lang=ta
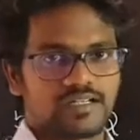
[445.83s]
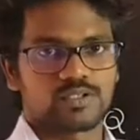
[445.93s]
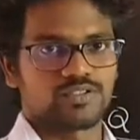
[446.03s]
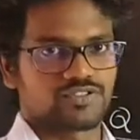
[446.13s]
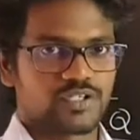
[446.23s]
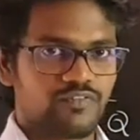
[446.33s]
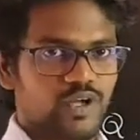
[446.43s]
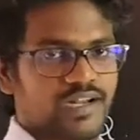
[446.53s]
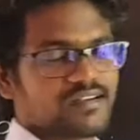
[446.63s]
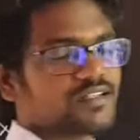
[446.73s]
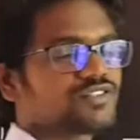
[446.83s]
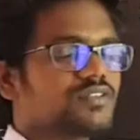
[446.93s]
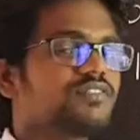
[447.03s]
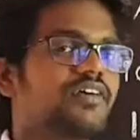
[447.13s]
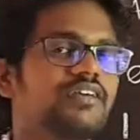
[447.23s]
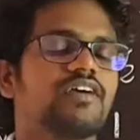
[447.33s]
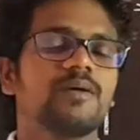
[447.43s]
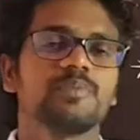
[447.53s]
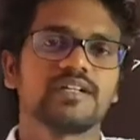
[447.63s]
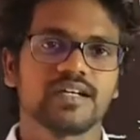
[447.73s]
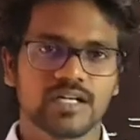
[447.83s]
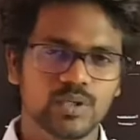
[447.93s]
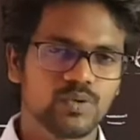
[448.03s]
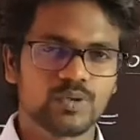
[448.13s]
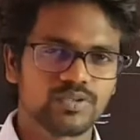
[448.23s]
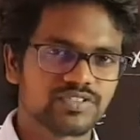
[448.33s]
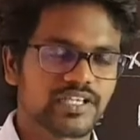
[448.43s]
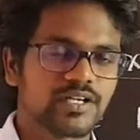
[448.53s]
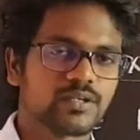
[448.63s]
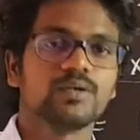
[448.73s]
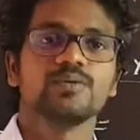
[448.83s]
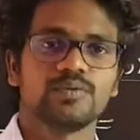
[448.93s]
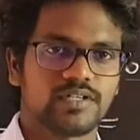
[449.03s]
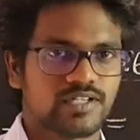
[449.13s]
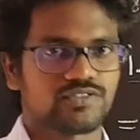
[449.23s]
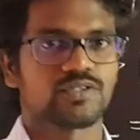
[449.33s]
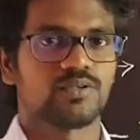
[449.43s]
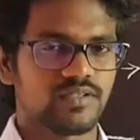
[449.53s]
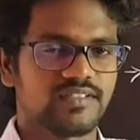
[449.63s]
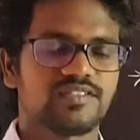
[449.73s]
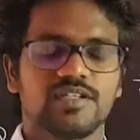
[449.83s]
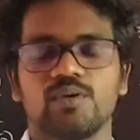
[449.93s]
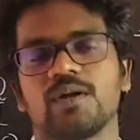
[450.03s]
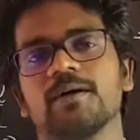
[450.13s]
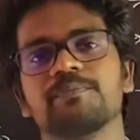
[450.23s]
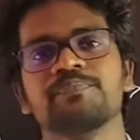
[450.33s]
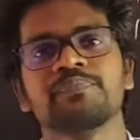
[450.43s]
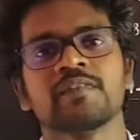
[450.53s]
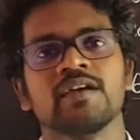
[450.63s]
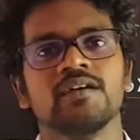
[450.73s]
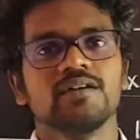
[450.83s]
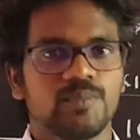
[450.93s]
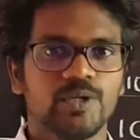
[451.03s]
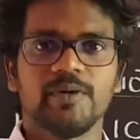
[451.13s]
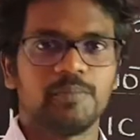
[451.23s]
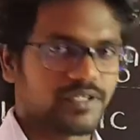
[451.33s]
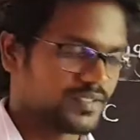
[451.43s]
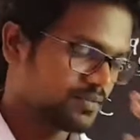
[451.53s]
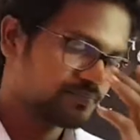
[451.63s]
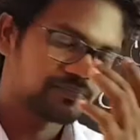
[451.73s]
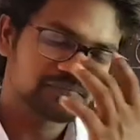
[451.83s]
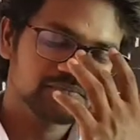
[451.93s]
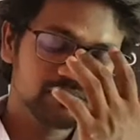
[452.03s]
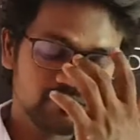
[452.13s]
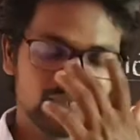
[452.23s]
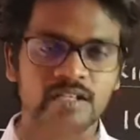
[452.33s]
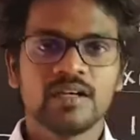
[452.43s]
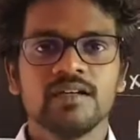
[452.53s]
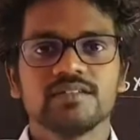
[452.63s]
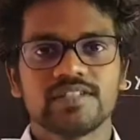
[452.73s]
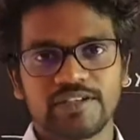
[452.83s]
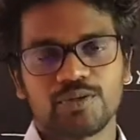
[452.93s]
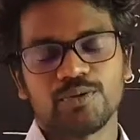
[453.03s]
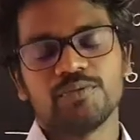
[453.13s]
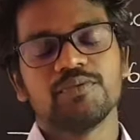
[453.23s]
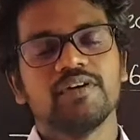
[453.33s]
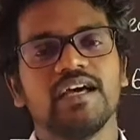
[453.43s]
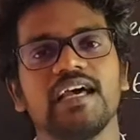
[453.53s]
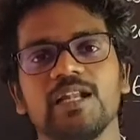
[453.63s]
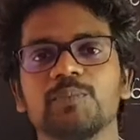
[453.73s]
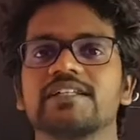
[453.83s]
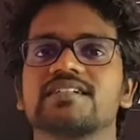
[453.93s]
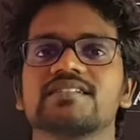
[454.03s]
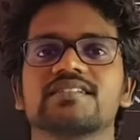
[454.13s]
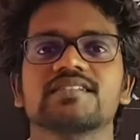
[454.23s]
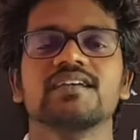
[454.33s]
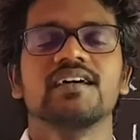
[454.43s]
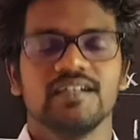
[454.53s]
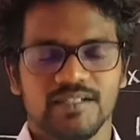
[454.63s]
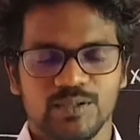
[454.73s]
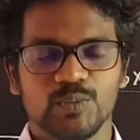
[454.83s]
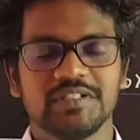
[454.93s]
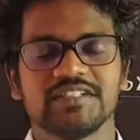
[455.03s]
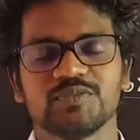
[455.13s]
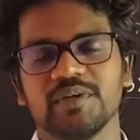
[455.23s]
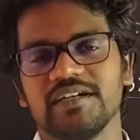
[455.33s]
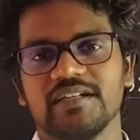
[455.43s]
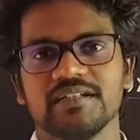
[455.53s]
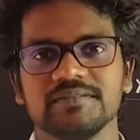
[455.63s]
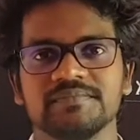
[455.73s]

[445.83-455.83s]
எலக்ட்ரான்ஸ் இவ்வளோ எலக்ட்ரான்ஸ் வந்து ஃபைவ் ஆம்பியர் கரெக்டாக ஒரு ஒரு செகண்டுக்கும் கிராஸ் ஆகும் அந்த சர்க்கியூட்டில் பொறுமையாக பாருங்கள் தேங்க்யூ ஹெல்ப் அதர்ஸ் வித் அ ஸ்மைல்